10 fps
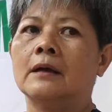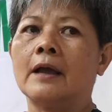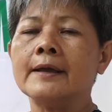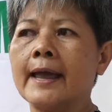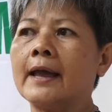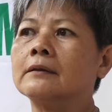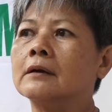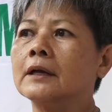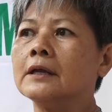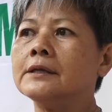Hãy nghe
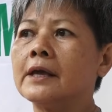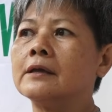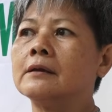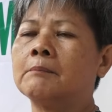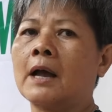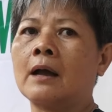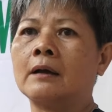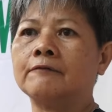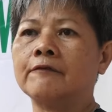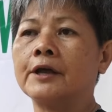được cái gì
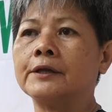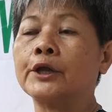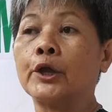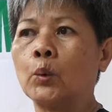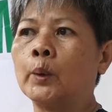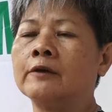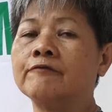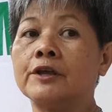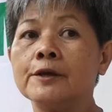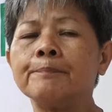mà về thiện nguyện,
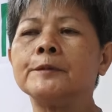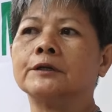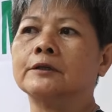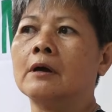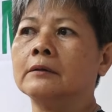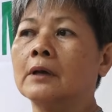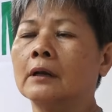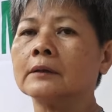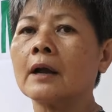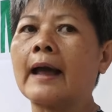về giúp được cho
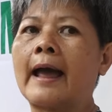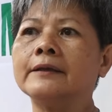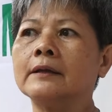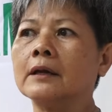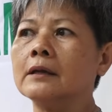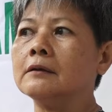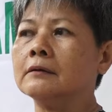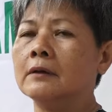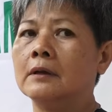những tất cả những cái